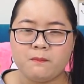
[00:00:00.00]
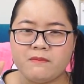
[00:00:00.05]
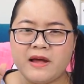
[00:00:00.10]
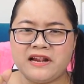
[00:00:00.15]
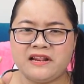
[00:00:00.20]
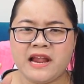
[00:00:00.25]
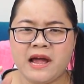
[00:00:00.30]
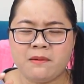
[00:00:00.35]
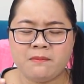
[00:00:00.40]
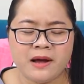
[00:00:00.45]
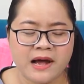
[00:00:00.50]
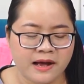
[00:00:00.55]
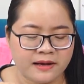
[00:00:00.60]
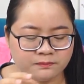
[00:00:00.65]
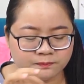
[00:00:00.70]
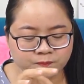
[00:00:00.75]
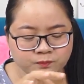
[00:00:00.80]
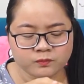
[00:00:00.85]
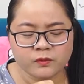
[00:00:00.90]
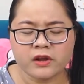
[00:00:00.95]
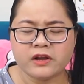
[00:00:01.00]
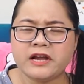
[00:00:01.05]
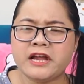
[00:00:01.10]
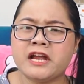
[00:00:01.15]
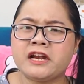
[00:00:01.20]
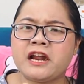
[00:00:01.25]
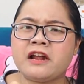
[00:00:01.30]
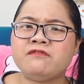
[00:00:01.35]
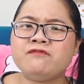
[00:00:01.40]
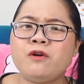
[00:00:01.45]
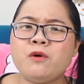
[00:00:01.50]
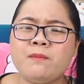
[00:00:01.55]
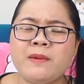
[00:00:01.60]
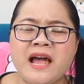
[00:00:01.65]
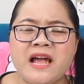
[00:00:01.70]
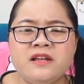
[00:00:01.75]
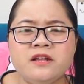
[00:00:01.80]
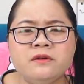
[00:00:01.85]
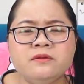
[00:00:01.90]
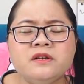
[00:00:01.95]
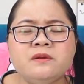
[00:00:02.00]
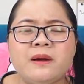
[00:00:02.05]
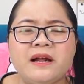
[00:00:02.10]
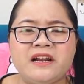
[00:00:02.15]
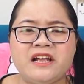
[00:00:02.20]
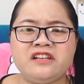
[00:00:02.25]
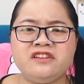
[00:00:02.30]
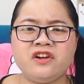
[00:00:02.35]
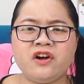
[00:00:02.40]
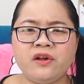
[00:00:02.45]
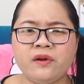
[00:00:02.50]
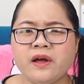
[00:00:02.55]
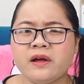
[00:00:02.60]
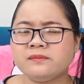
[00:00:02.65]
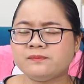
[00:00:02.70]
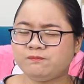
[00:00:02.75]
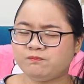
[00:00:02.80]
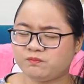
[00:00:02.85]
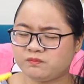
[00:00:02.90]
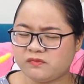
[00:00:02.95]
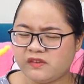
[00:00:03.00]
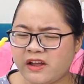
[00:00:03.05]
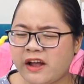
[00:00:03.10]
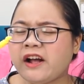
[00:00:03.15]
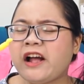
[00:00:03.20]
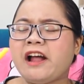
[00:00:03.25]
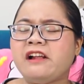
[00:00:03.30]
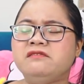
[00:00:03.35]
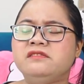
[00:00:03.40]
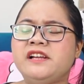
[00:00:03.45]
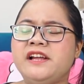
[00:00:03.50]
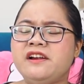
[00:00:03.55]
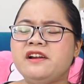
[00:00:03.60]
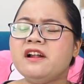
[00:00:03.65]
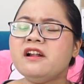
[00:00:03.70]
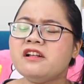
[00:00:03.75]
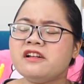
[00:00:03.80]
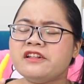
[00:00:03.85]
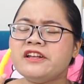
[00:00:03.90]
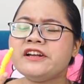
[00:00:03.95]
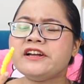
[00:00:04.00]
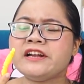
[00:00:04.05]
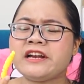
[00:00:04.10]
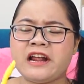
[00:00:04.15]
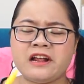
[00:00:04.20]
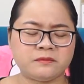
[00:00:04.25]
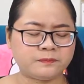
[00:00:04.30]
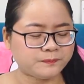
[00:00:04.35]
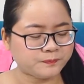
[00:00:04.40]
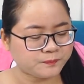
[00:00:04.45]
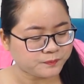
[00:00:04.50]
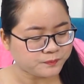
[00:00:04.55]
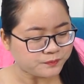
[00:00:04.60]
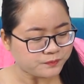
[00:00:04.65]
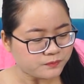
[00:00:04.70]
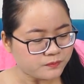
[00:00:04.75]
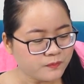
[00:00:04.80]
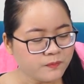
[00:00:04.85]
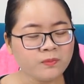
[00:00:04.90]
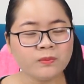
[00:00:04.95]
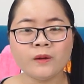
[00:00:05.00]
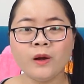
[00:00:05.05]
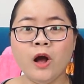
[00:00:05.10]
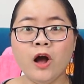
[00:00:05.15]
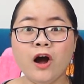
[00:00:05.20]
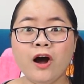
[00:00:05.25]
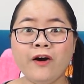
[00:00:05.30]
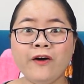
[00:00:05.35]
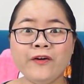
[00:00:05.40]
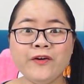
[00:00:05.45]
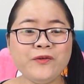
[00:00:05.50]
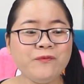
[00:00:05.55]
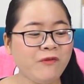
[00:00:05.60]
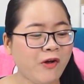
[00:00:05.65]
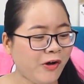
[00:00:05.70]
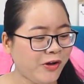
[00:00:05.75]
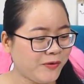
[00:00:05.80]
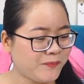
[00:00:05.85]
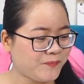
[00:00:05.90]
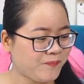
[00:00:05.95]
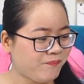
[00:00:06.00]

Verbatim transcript: bạn nào mà ghiền ăn phô mai giống như bạn cà chớn á chắc hẳn sẽ rất là thích cái này ờ đúng rồi